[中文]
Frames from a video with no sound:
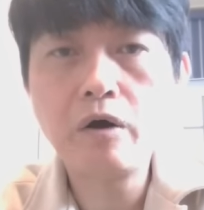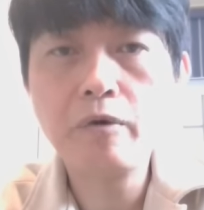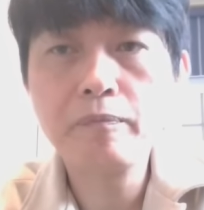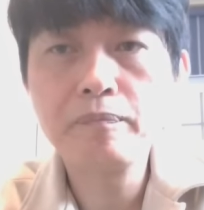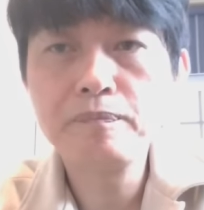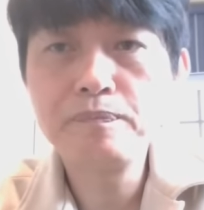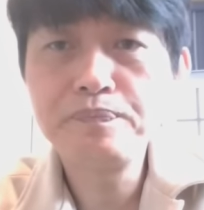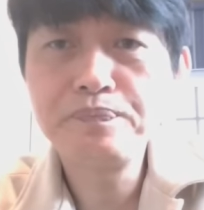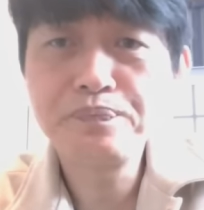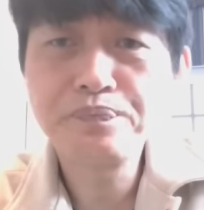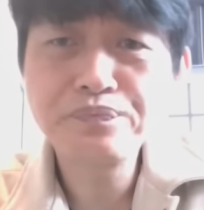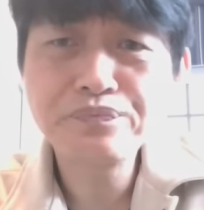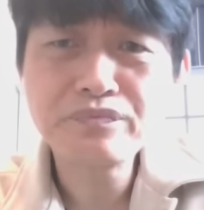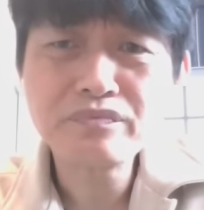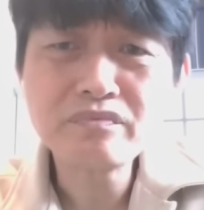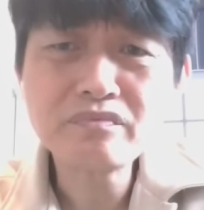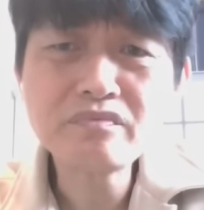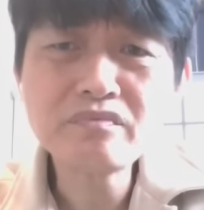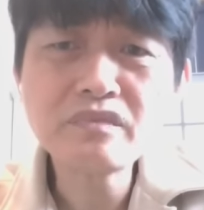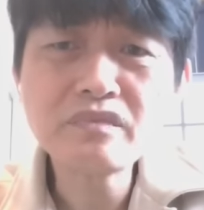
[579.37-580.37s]
好，
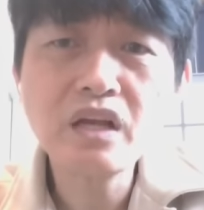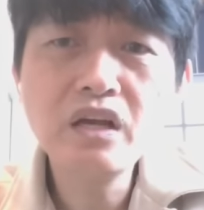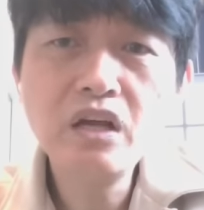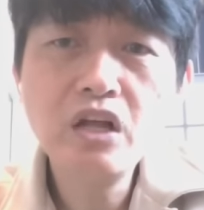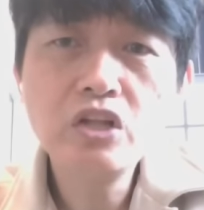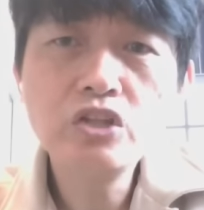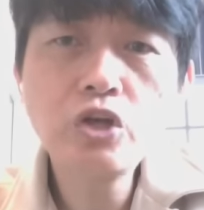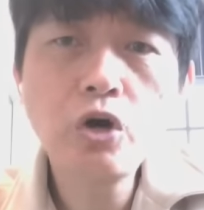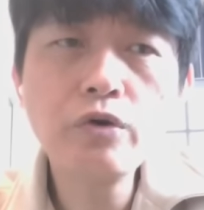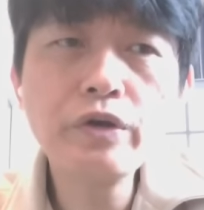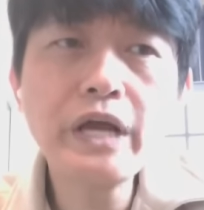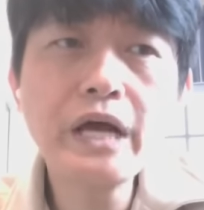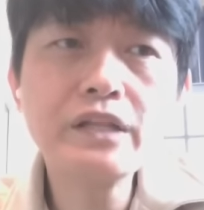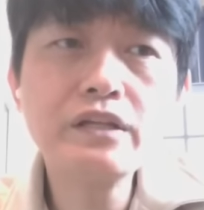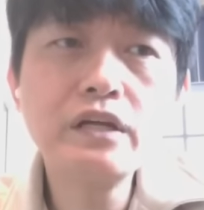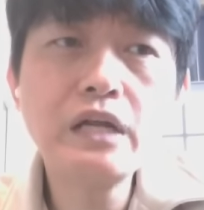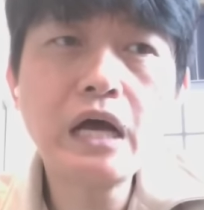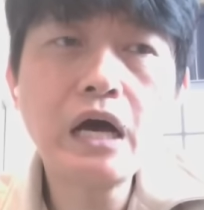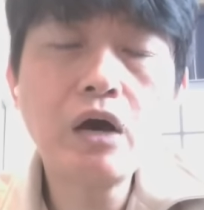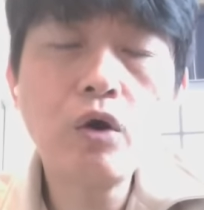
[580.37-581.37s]
同样
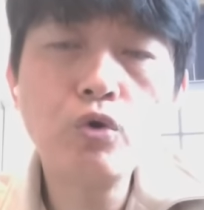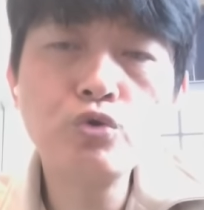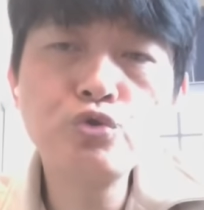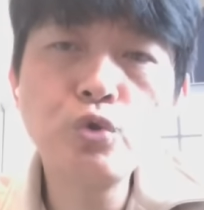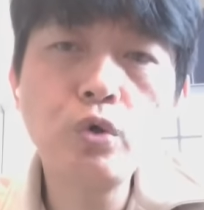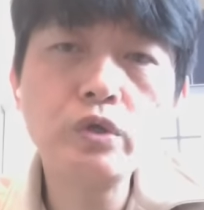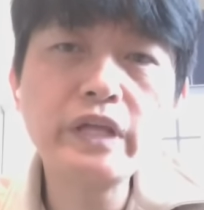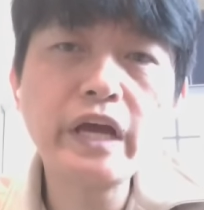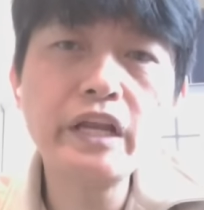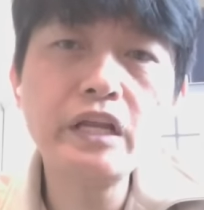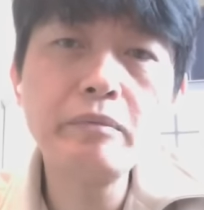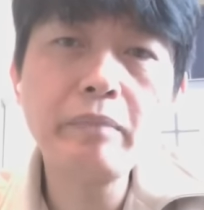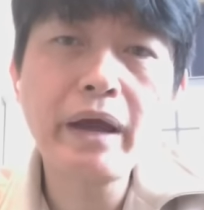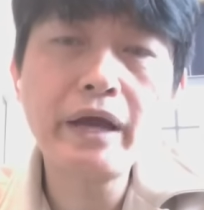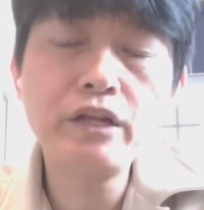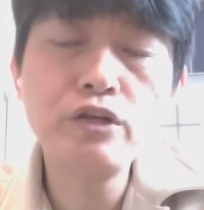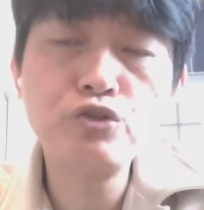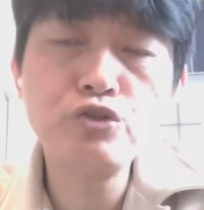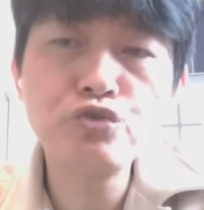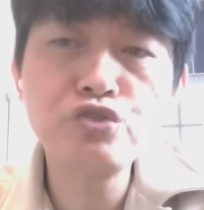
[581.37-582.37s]
的啦，我说我带你
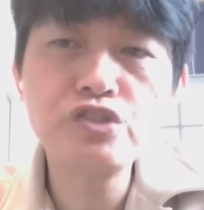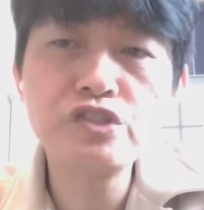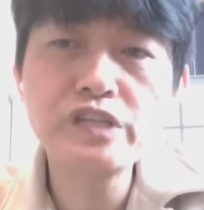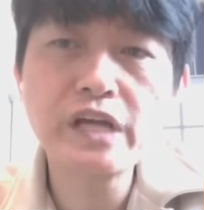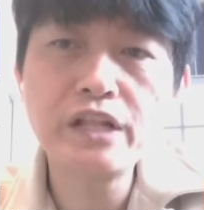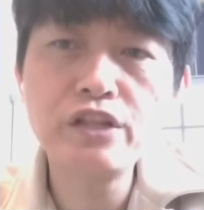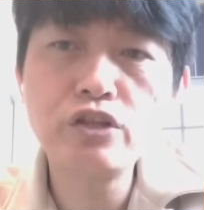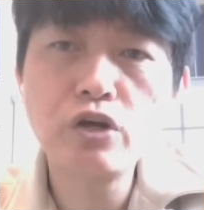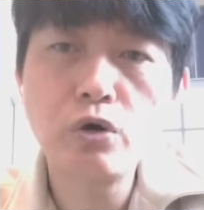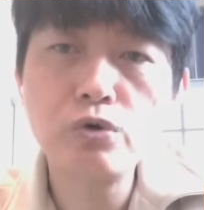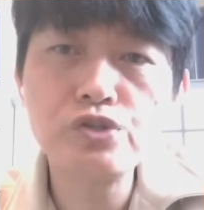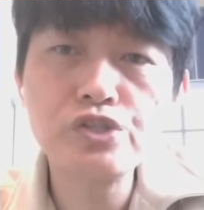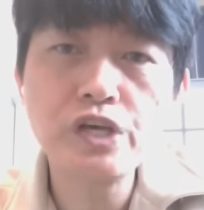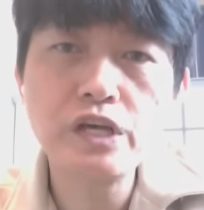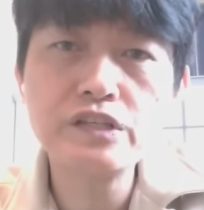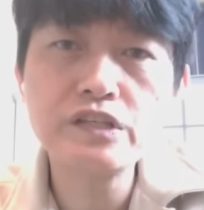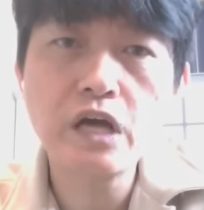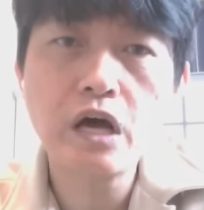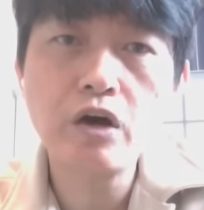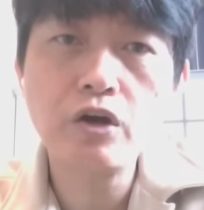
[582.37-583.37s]
买的就是三头
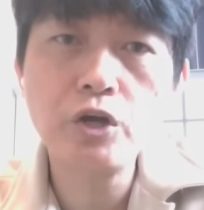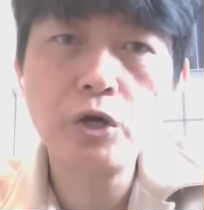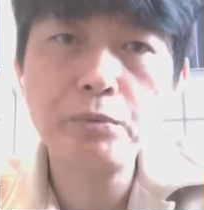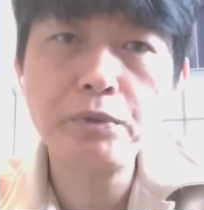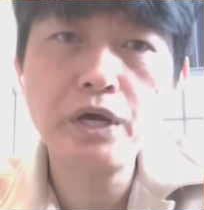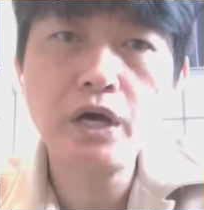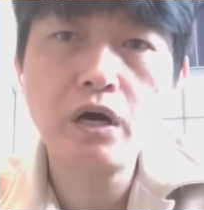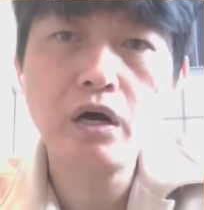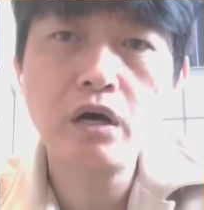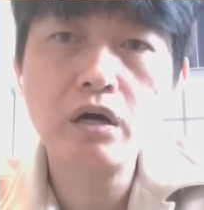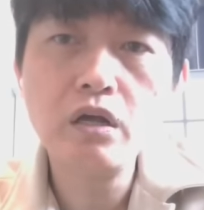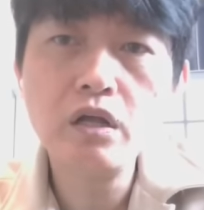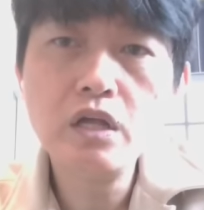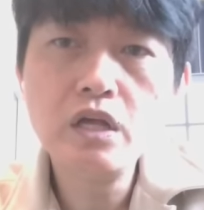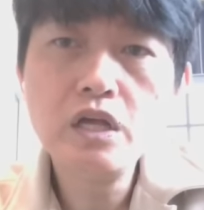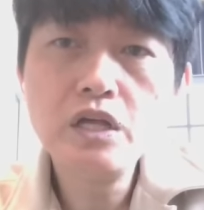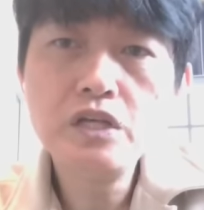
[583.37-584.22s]
斜照，有没有？